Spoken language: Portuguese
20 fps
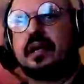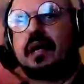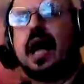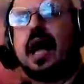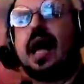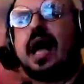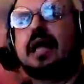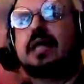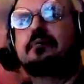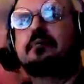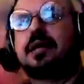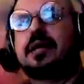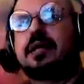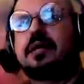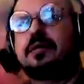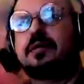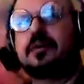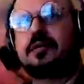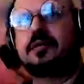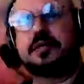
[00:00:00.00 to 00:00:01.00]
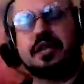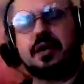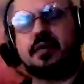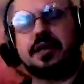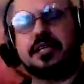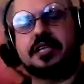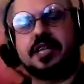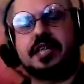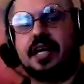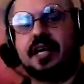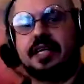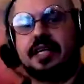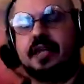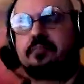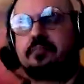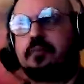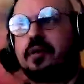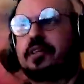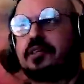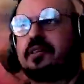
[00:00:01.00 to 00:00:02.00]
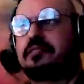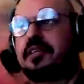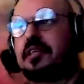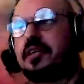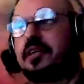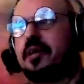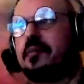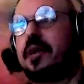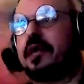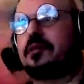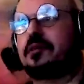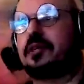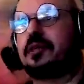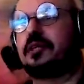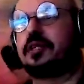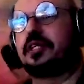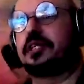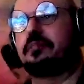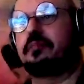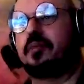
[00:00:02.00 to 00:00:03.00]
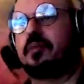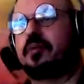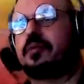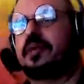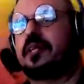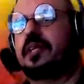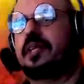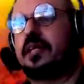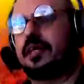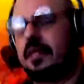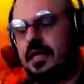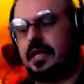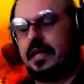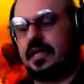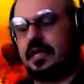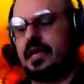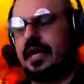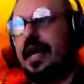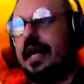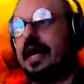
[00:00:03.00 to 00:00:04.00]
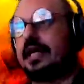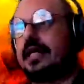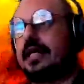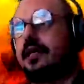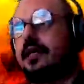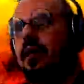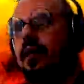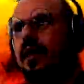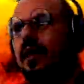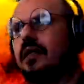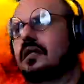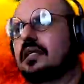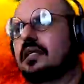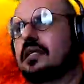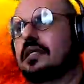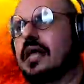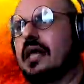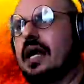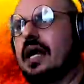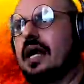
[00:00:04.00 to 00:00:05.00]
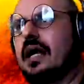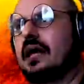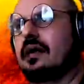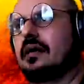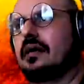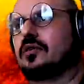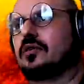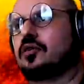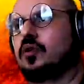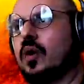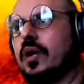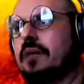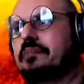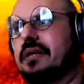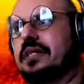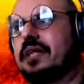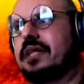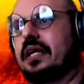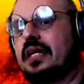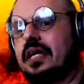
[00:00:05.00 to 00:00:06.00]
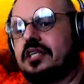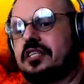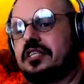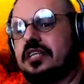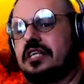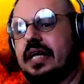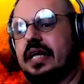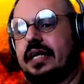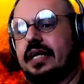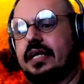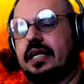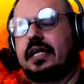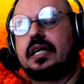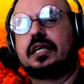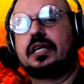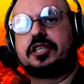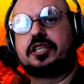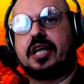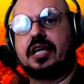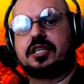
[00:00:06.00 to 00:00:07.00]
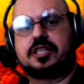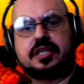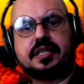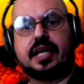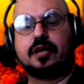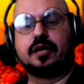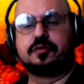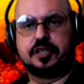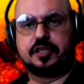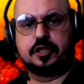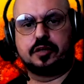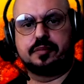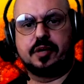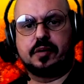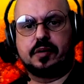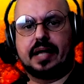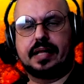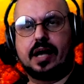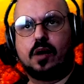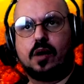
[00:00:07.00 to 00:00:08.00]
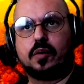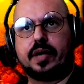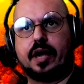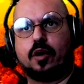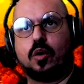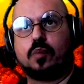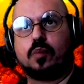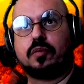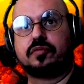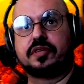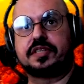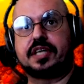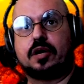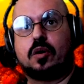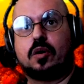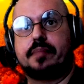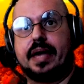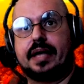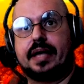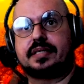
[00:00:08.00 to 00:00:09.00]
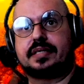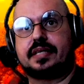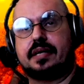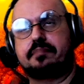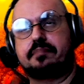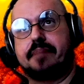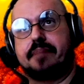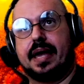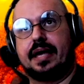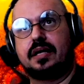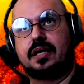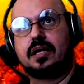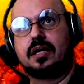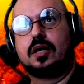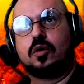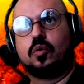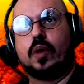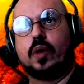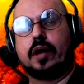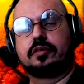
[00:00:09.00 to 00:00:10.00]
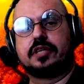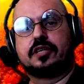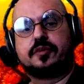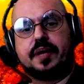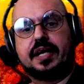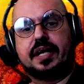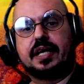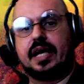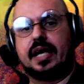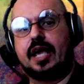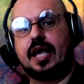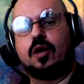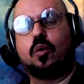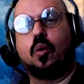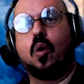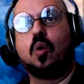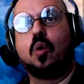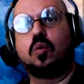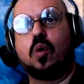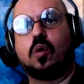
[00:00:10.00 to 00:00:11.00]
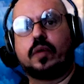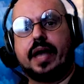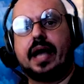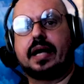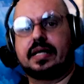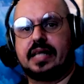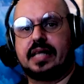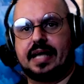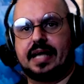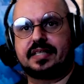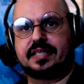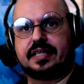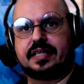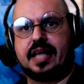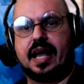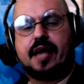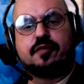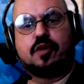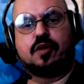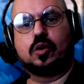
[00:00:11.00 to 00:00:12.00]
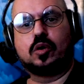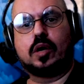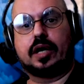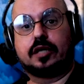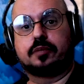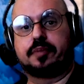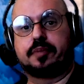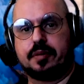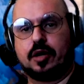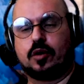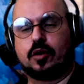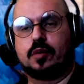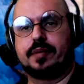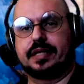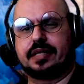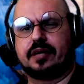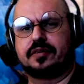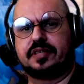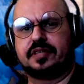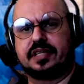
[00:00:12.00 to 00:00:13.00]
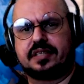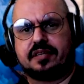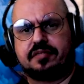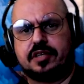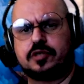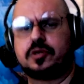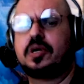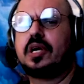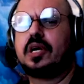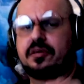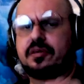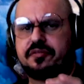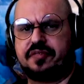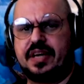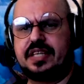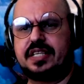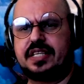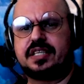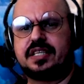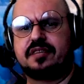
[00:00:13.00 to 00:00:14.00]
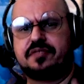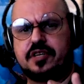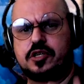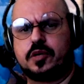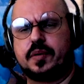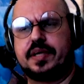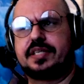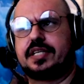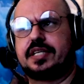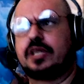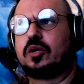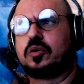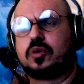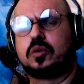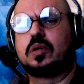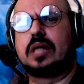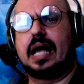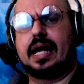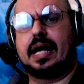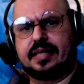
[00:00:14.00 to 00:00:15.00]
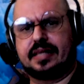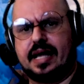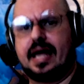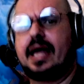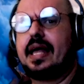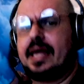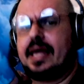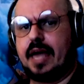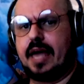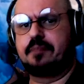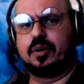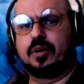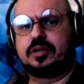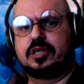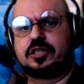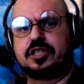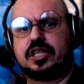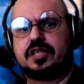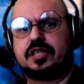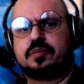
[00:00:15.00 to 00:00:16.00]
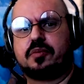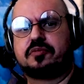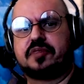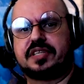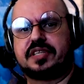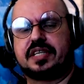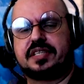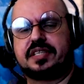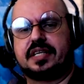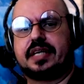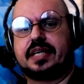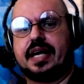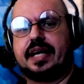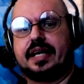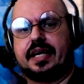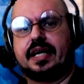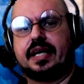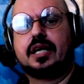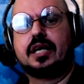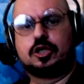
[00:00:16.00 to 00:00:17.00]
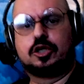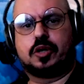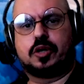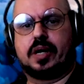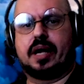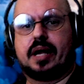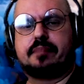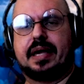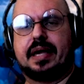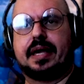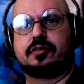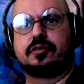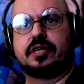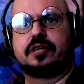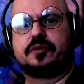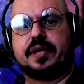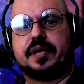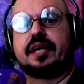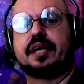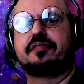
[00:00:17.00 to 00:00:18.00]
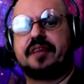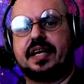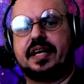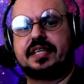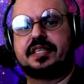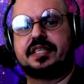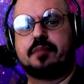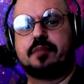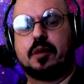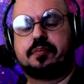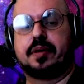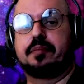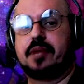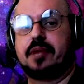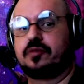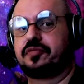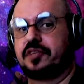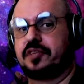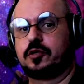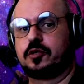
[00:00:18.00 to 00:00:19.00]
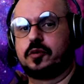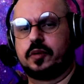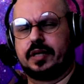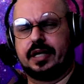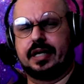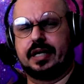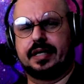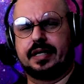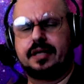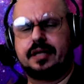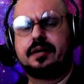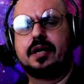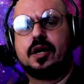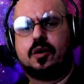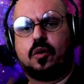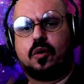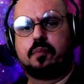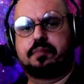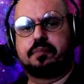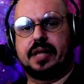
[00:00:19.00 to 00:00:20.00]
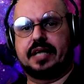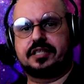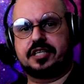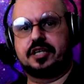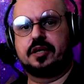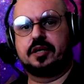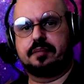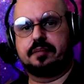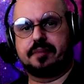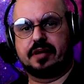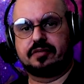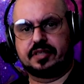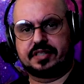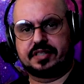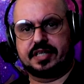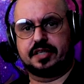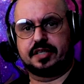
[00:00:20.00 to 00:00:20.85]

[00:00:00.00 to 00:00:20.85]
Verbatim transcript: Ah, lembrando, eu não sei como é que chega aí, poxa vida, como é que eu chego nesse ponto aí, que é aqui, ó, na Torre Pedrilhante de Lene. Gente, tem um vídeo no meu canal que é como você começa bem o Elder Ring em, com qualquer classe, tá? Eu vou colocar no primeiro comentário desse vídeo. Veja esse vídeo que eu ensino tudo lá, tá? É importantíssimo vocês que querem aí jogar bem Elder Ring, ver esse meu primeiro vídeo do guia aí, completinho aí para vocês,